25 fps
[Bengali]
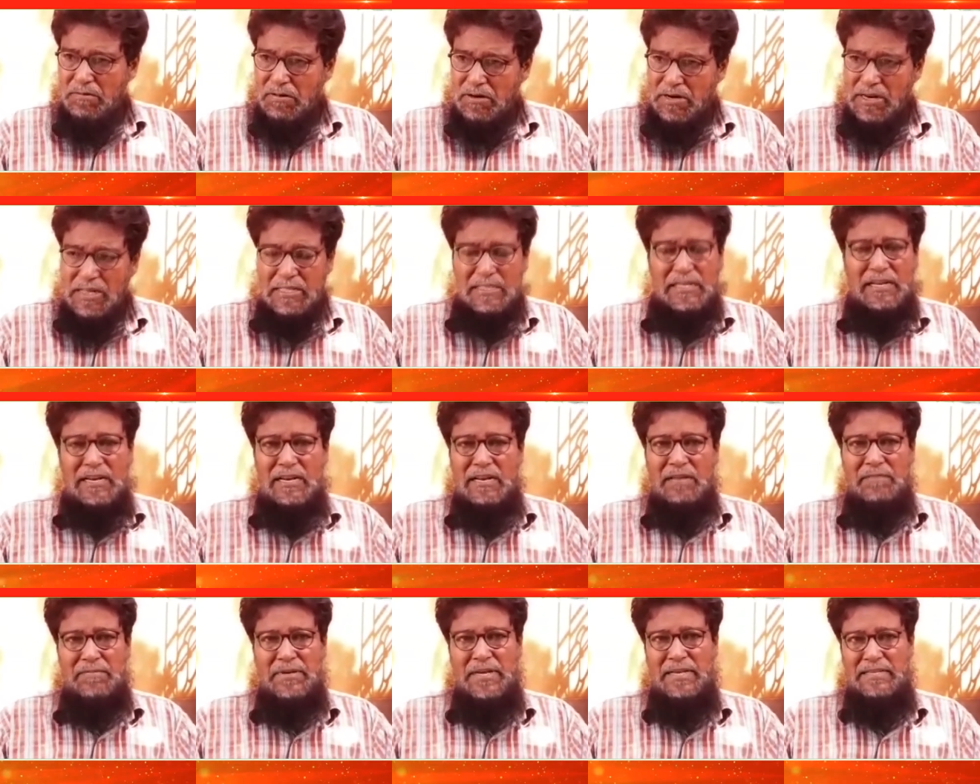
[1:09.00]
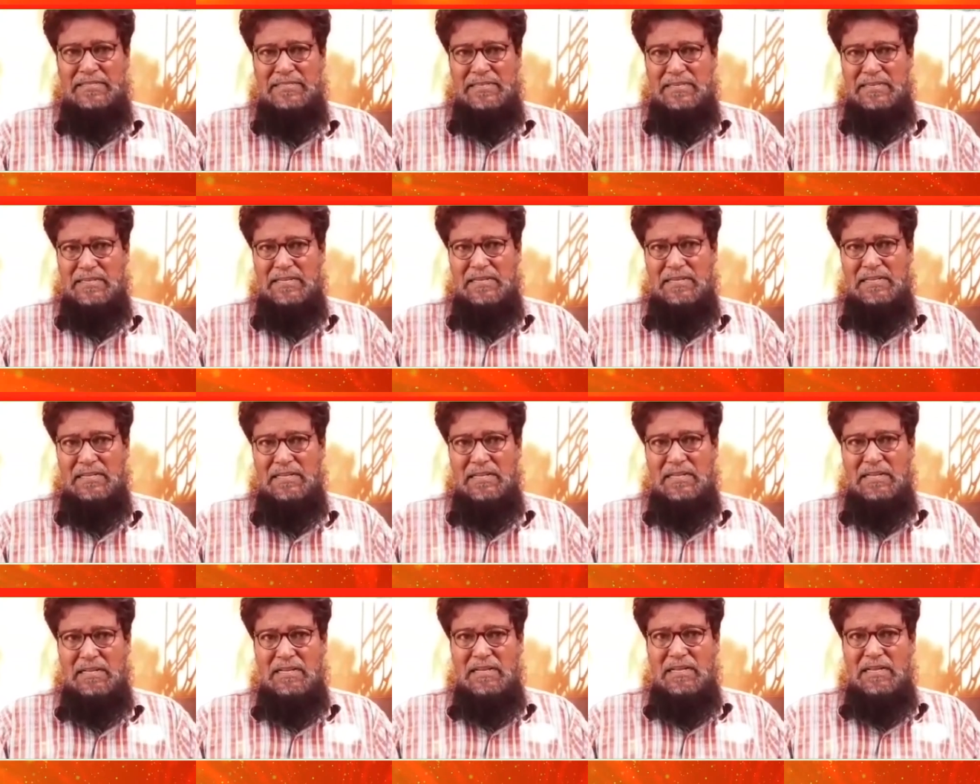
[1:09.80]
কন্যাদের নামে আছে
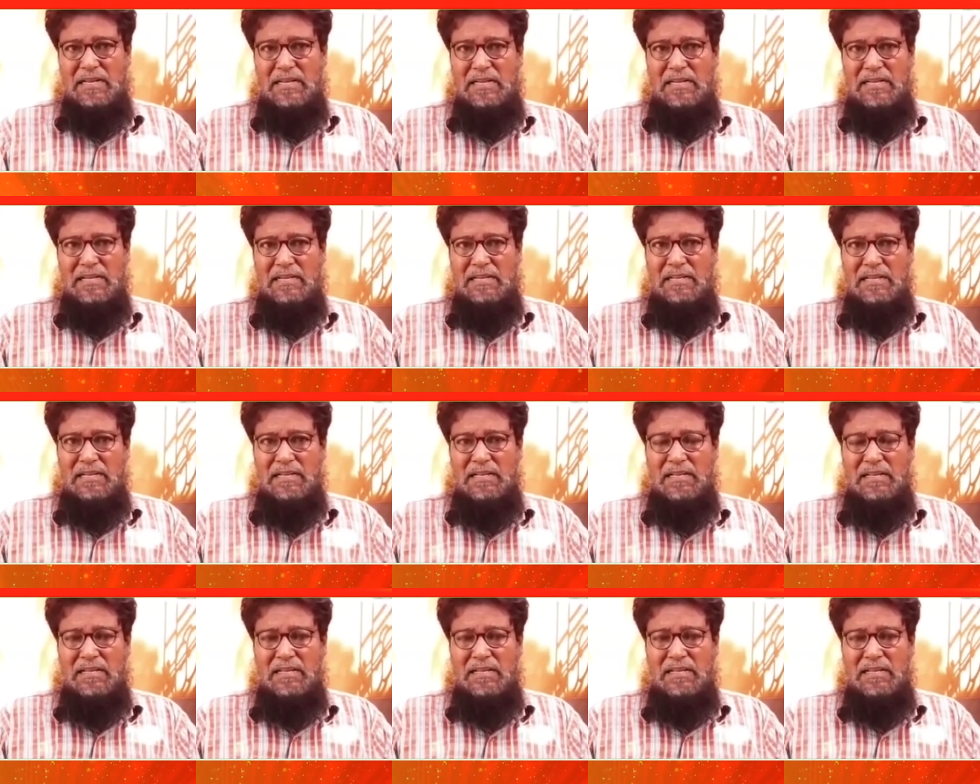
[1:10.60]
হ্যাঁ